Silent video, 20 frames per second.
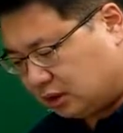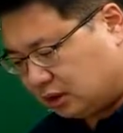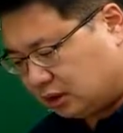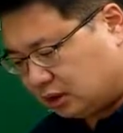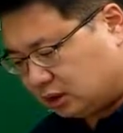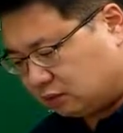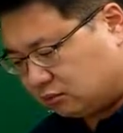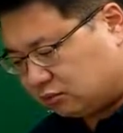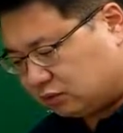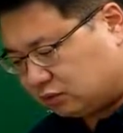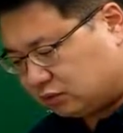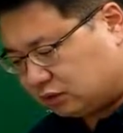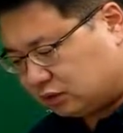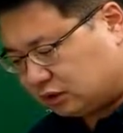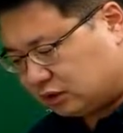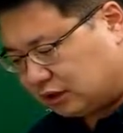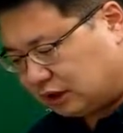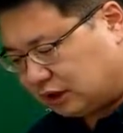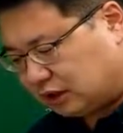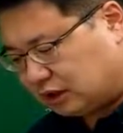건물을
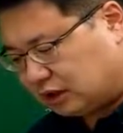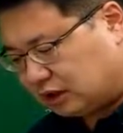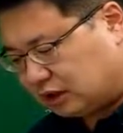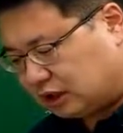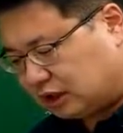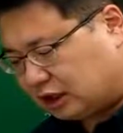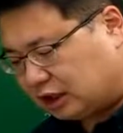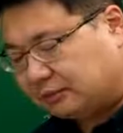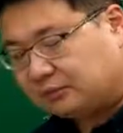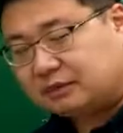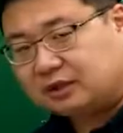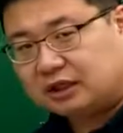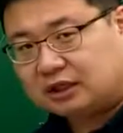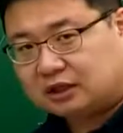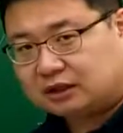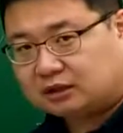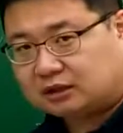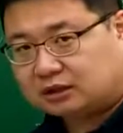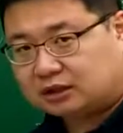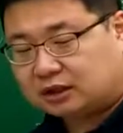타인에게
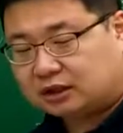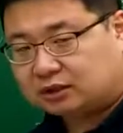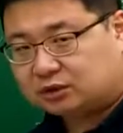임대했는데